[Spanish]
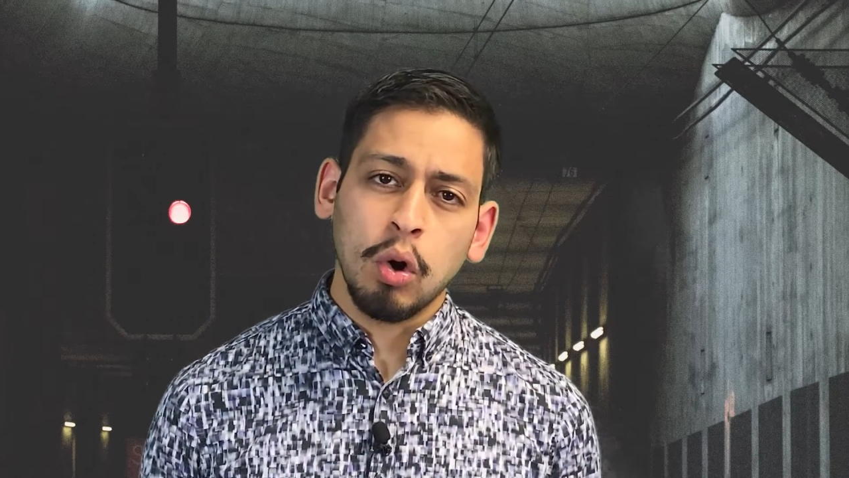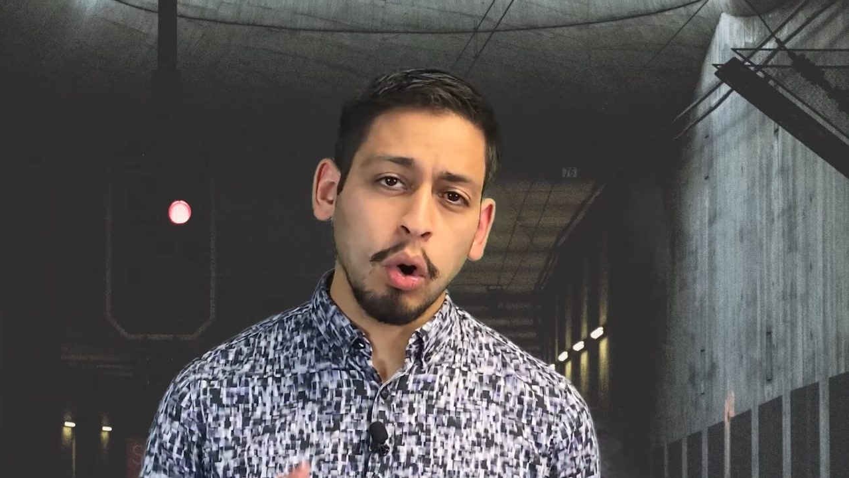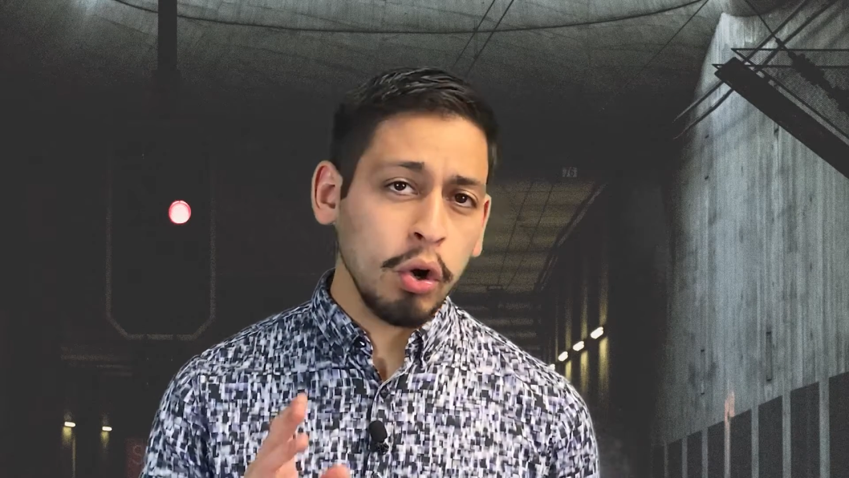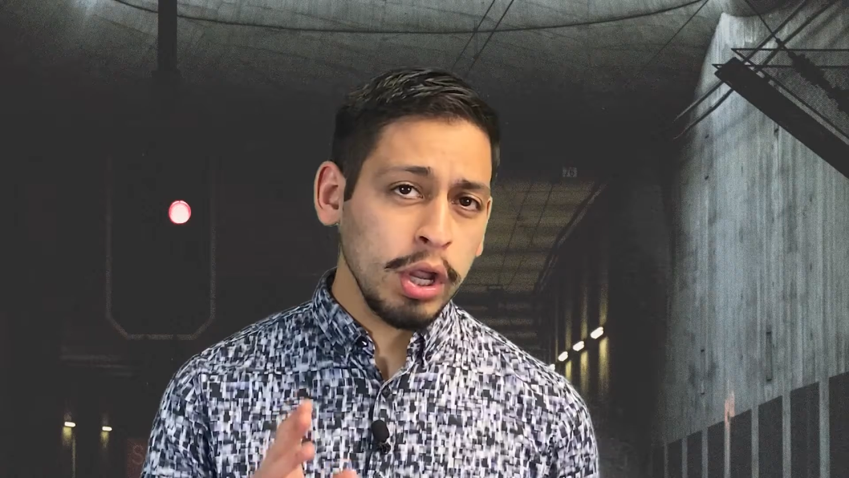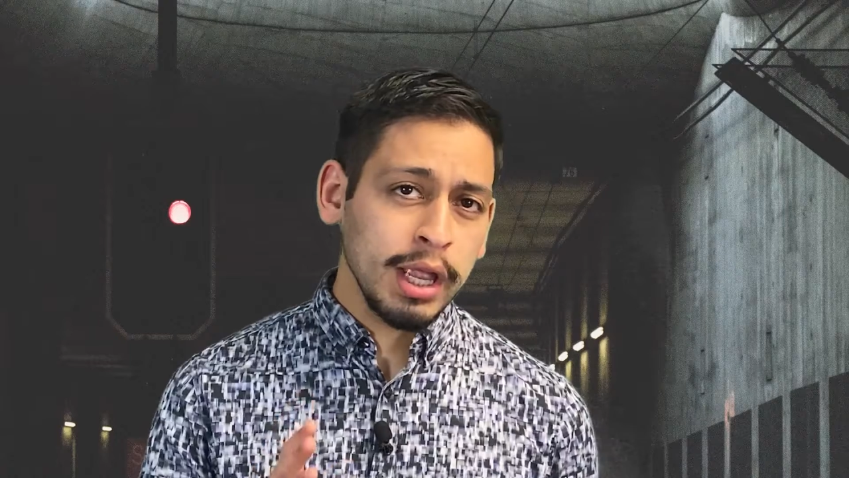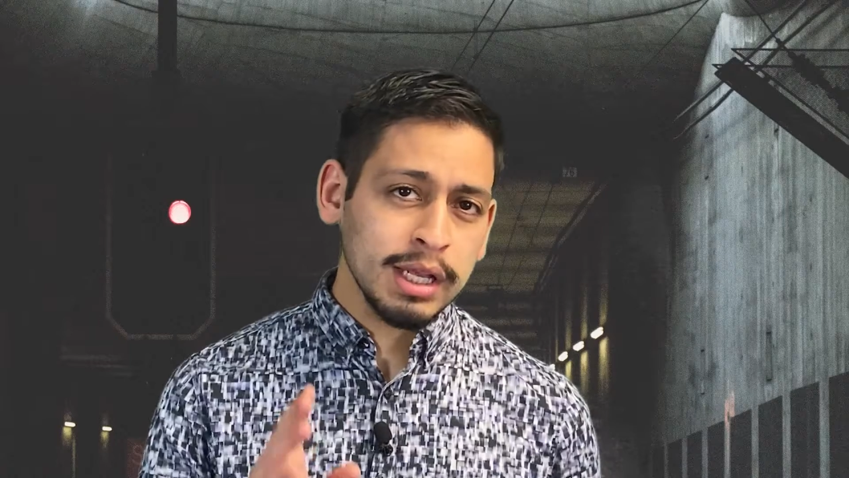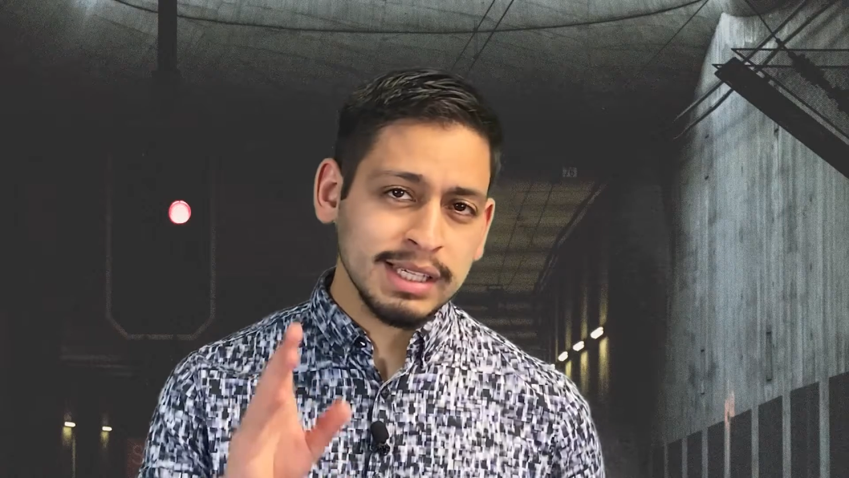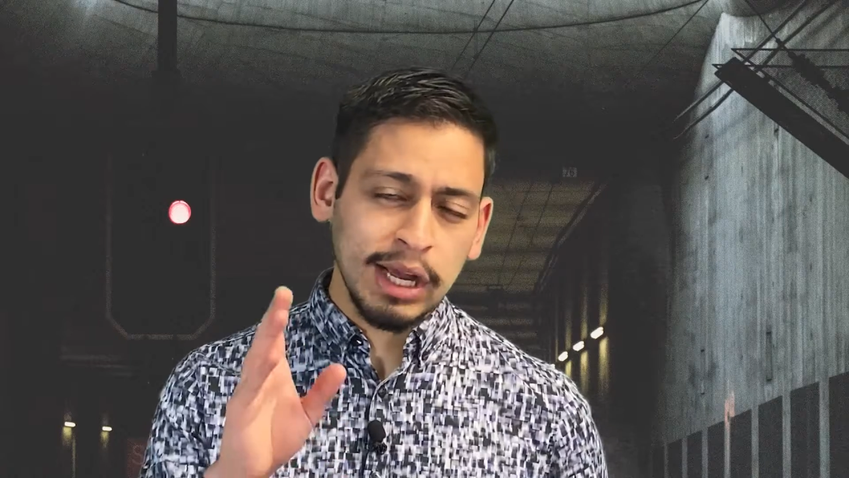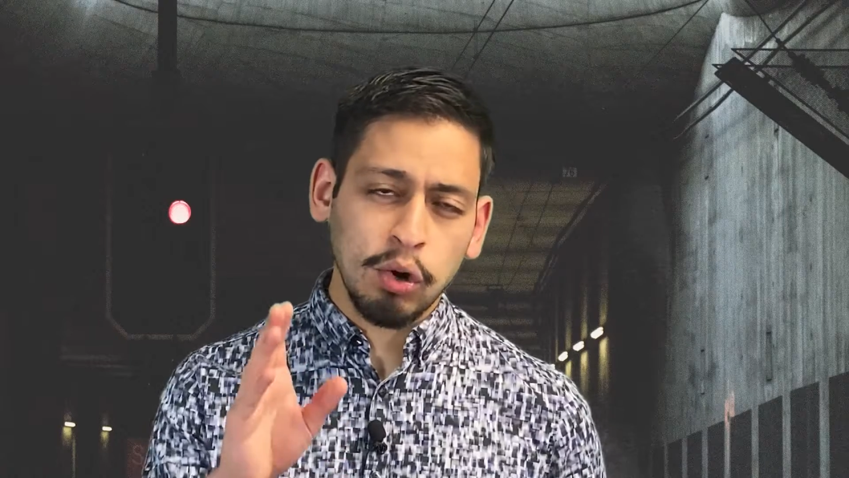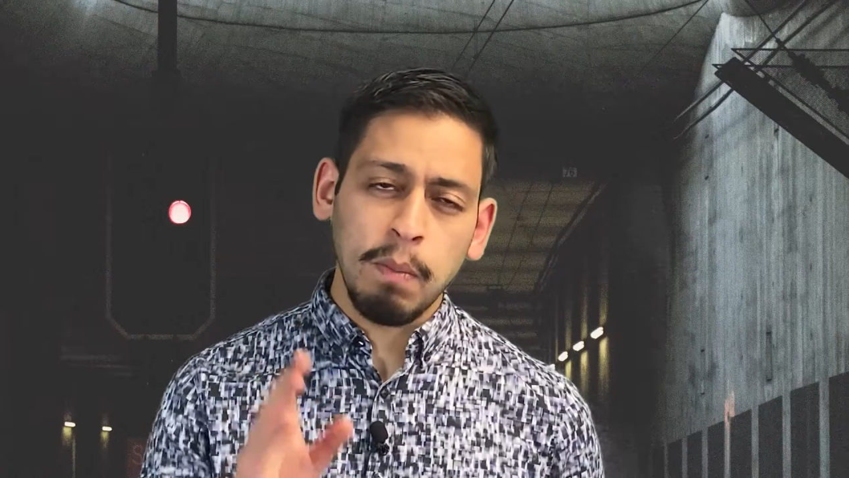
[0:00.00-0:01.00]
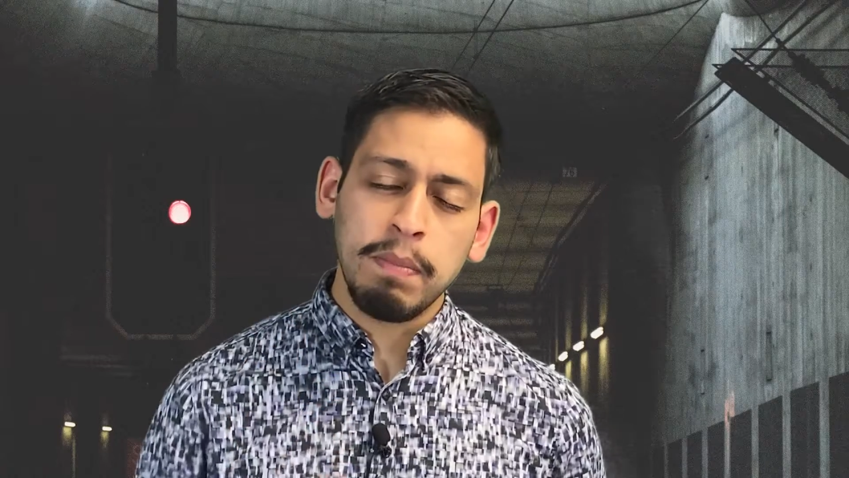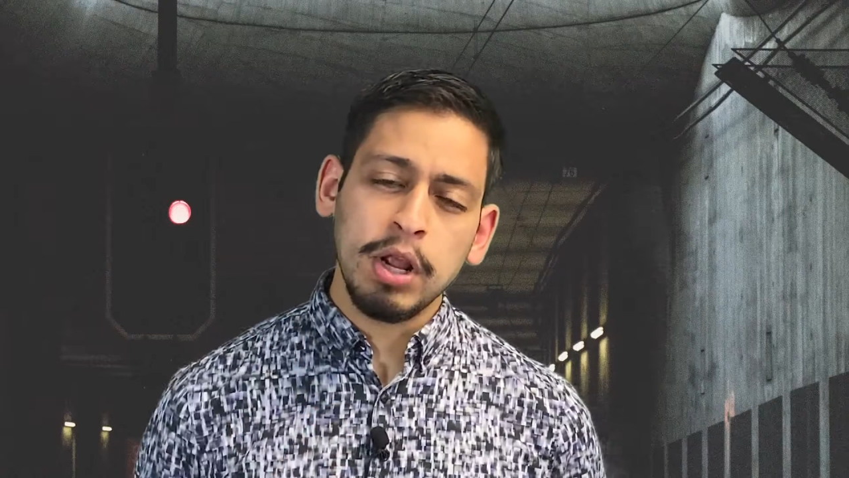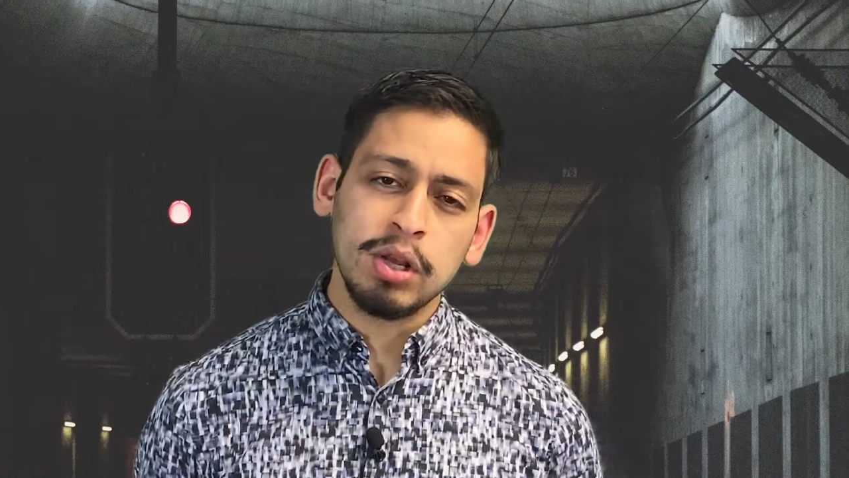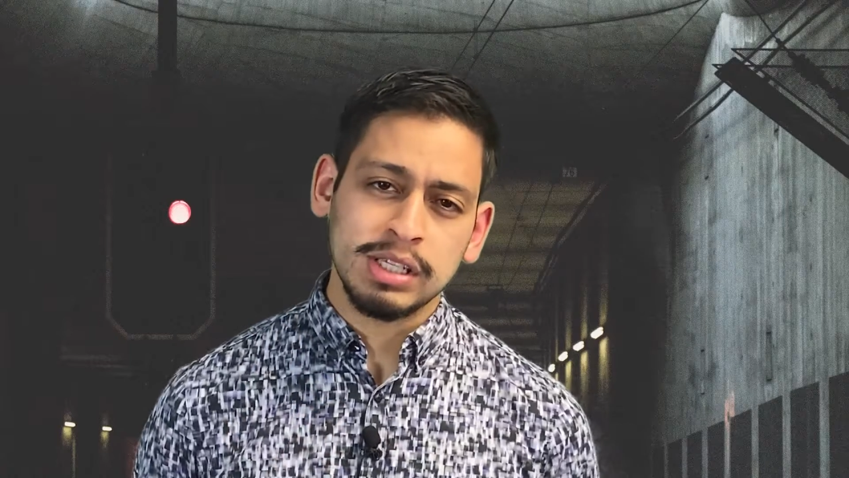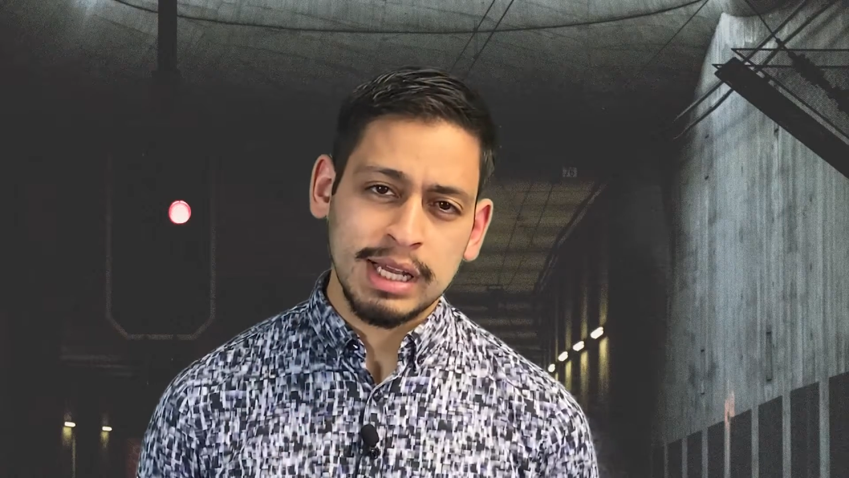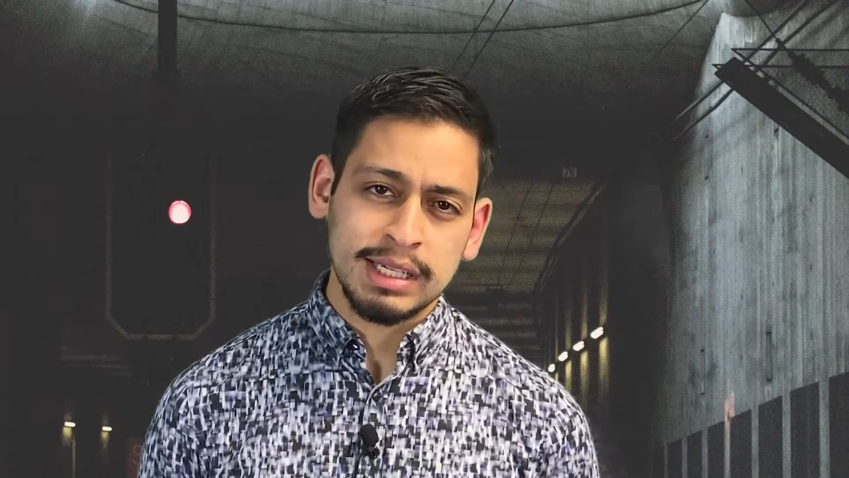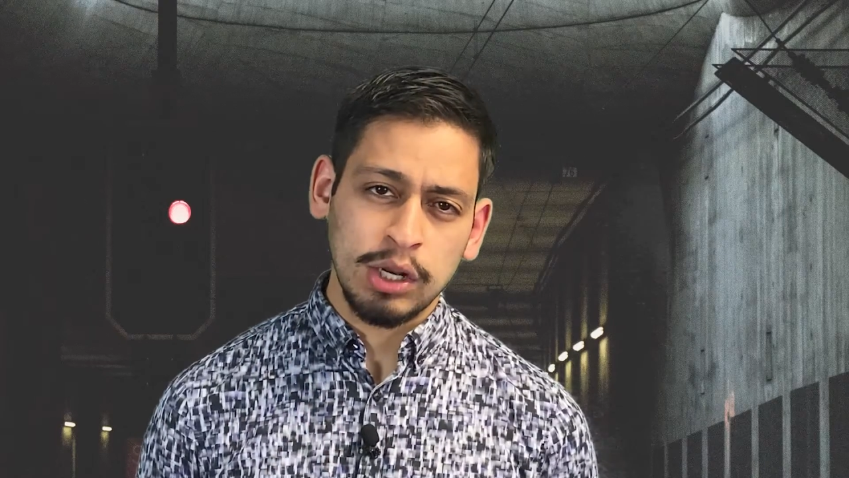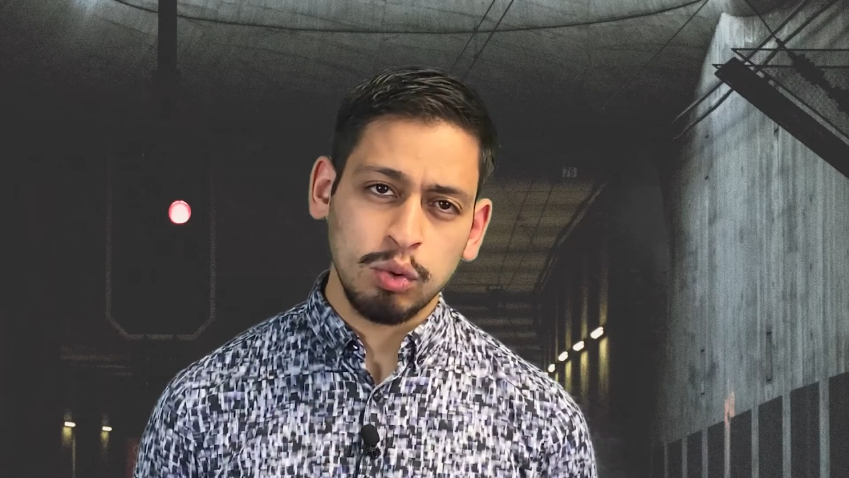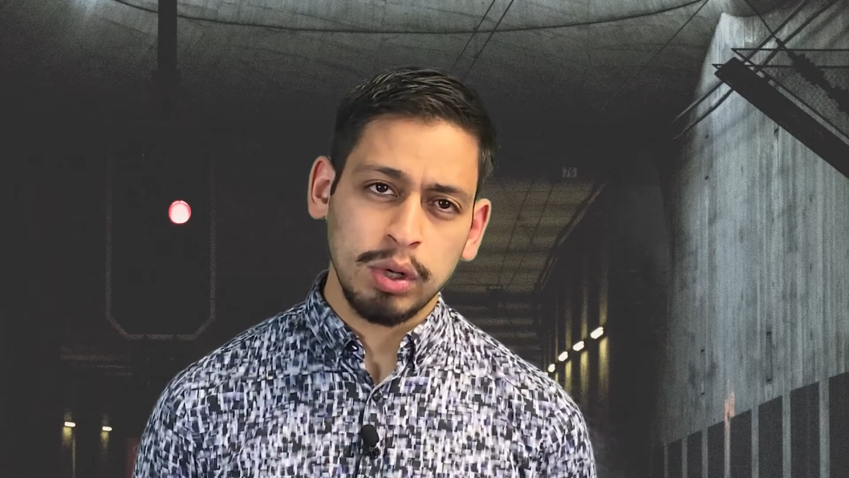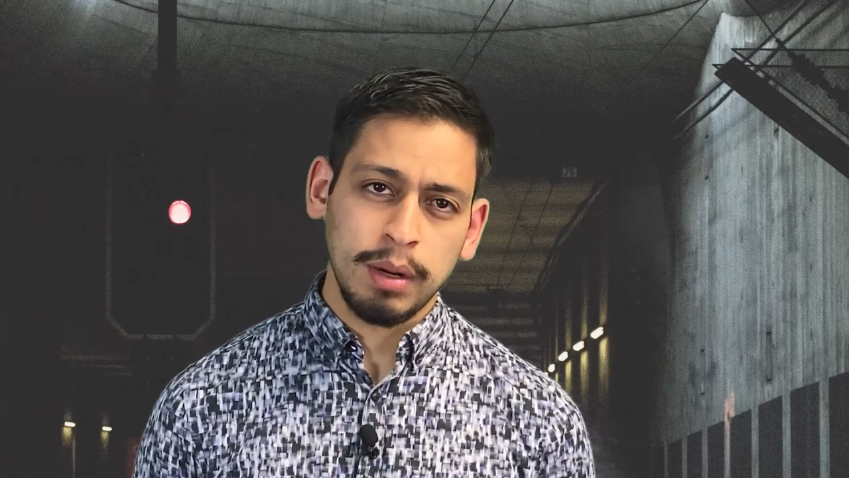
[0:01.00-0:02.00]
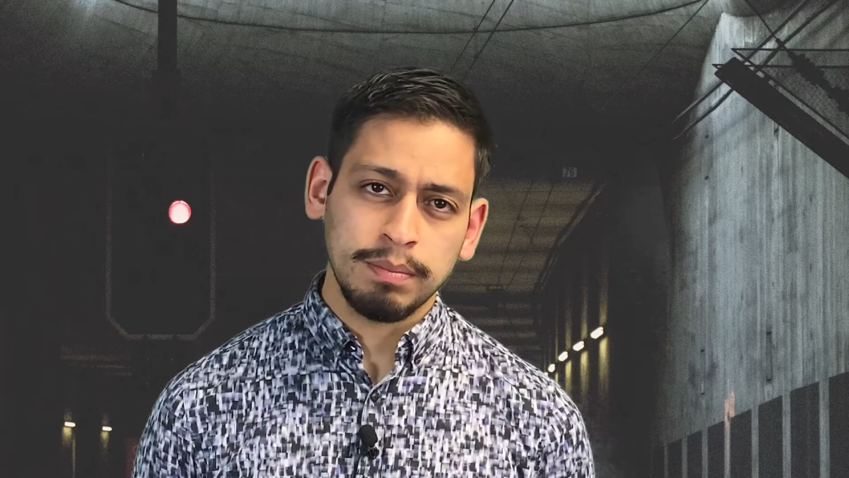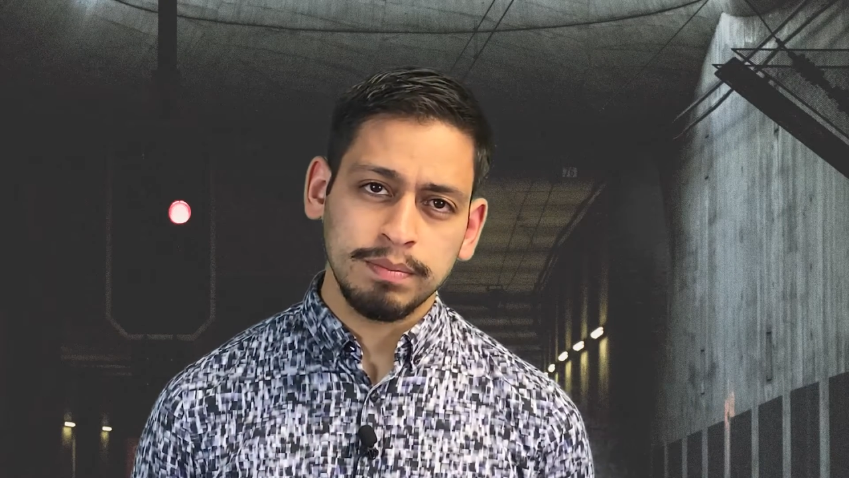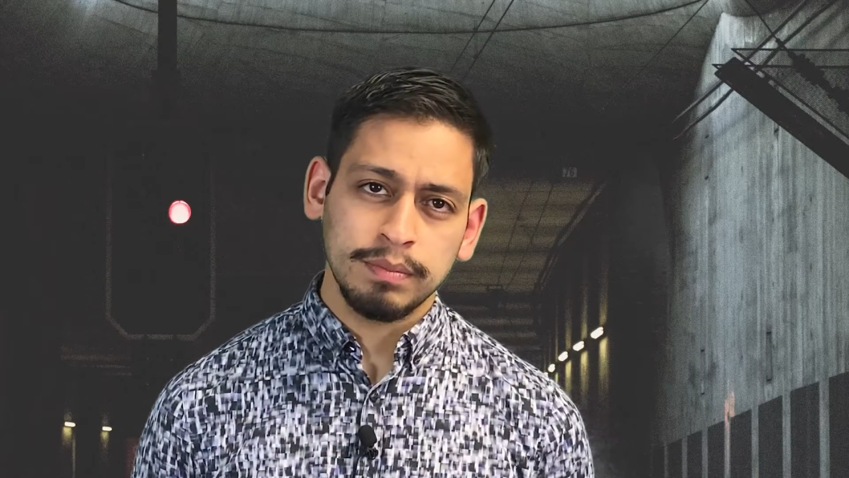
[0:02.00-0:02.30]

hoy se ha cumplido esta escritura.